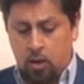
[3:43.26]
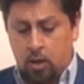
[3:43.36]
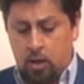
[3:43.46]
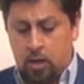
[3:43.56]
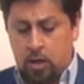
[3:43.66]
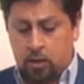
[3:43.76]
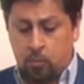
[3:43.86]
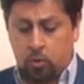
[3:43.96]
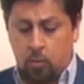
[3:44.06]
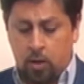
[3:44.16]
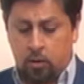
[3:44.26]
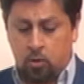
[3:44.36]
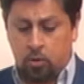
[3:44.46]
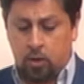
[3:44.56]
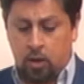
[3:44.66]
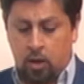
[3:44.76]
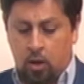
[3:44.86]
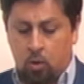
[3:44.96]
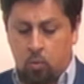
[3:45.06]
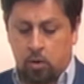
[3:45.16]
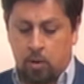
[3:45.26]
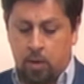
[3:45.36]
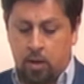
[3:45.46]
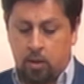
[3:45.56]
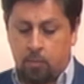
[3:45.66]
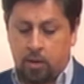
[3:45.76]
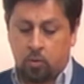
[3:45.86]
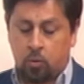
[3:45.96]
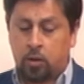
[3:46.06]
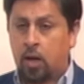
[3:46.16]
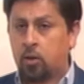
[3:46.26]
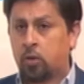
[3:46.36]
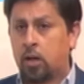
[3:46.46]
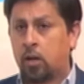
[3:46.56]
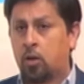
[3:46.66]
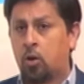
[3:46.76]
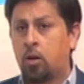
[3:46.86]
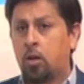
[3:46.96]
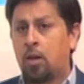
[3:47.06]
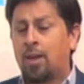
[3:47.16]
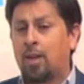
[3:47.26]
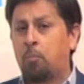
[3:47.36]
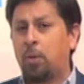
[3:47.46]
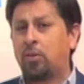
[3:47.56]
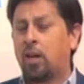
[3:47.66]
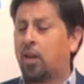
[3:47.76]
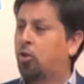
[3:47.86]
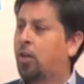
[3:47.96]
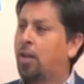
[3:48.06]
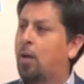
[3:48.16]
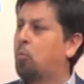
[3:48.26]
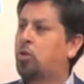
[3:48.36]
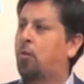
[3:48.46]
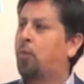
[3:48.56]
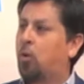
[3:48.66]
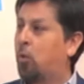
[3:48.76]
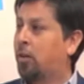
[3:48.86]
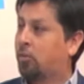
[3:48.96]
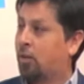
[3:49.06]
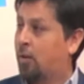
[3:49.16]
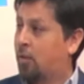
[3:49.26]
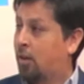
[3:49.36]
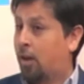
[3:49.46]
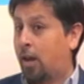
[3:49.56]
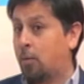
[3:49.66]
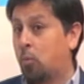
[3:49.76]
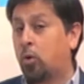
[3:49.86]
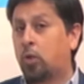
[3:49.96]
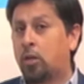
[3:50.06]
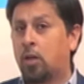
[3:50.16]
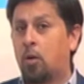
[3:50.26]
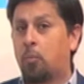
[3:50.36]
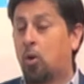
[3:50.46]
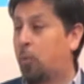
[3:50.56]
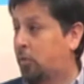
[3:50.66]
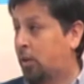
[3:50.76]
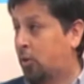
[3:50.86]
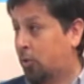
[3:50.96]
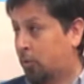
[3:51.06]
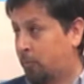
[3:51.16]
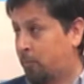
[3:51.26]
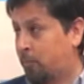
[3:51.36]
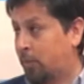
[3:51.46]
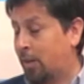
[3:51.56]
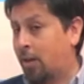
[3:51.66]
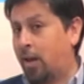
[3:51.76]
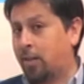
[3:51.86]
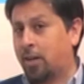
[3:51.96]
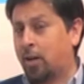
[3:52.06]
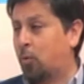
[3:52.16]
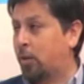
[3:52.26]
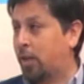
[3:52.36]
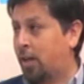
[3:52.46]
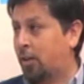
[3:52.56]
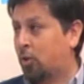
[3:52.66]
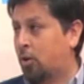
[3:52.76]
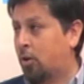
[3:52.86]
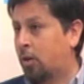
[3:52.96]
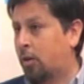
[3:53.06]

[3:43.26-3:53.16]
Y estamos hablando de un ramal de más de 50 años en la región, que pese a que no tenía mucha frecuencia, era muy utilizado por los vecinos. Claro hay que tener en cuenta esto, ¿no?